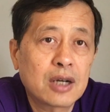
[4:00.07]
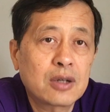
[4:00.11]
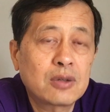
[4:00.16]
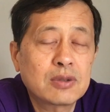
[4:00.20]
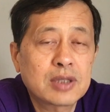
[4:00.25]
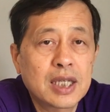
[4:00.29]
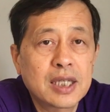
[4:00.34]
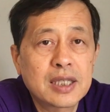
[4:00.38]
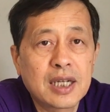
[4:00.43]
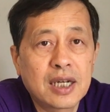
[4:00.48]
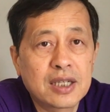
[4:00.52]

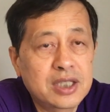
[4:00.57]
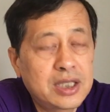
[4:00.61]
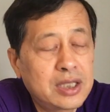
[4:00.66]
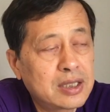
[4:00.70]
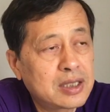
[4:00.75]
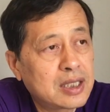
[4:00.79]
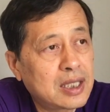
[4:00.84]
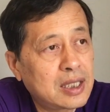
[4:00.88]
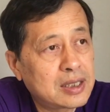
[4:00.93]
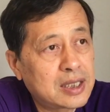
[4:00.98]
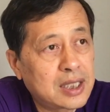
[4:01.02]
共产党
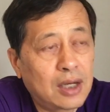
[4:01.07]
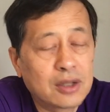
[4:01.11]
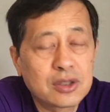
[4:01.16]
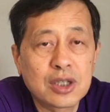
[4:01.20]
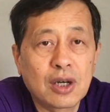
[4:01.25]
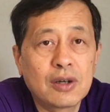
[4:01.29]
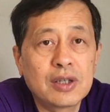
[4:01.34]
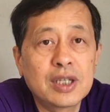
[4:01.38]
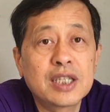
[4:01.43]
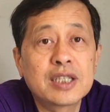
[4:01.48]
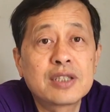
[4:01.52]
其实他早
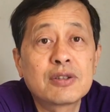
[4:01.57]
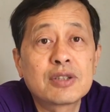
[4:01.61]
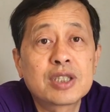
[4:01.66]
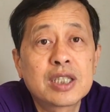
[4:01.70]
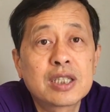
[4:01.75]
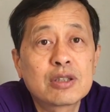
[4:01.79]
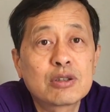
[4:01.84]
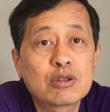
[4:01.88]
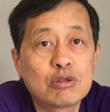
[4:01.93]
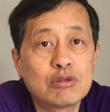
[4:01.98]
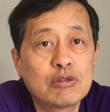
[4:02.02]
早也就
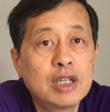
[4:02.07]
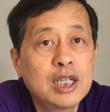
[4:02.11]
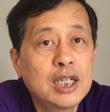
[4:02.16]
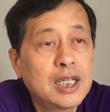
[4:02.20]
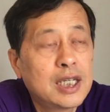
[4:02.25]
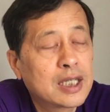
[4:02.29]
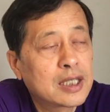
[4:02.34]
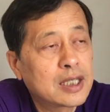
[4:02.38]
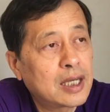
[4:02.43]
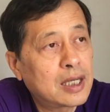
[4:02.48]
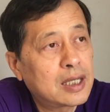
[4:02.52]
清楚，
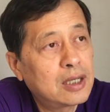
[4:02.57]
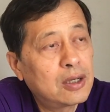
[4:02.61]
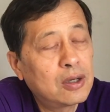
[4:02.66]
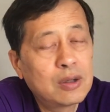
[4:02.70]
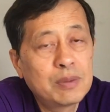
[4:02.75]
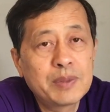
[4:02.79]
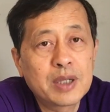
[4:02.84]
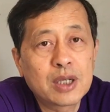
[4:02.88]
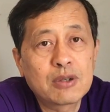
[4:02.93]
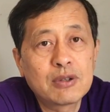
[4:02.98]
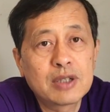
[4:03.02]
他跟
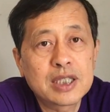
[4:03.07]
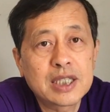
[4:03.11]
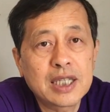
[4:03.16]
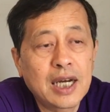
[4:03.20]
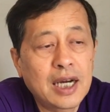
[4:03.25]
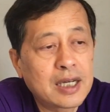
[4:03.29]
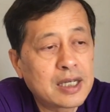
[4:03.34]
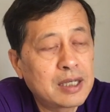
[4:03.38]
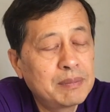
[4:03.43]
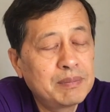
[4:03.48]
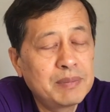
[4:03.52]
欧美国
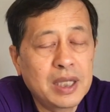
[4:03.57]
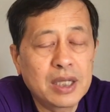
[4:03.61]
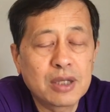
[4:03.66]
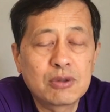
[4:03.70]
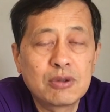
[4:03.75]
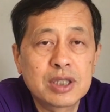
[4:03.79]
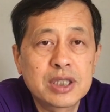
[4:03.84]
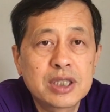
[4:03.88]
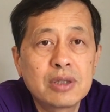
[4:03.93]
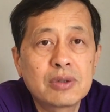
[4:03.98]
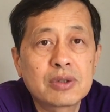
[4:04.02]
家、跟美
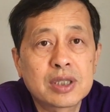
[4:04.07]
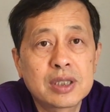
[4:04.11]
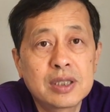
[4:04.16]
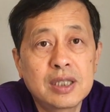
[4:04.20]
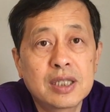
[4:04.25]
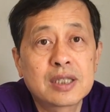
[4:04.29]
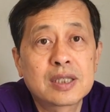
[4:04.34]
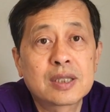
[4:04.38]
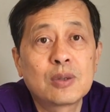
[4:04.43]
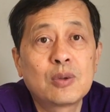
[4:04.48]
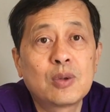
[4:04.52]
国就是
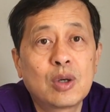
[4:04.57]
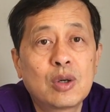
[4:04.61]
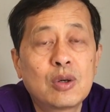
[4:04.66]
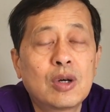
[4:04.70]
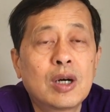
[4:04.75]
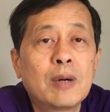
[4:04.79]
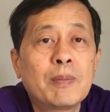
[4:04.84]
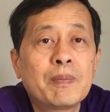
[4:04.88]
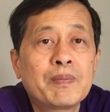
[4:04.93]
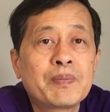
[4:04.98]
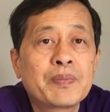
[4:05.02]
你死我
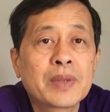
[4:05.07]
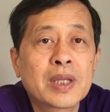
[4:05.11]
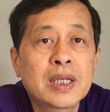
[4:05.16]
活。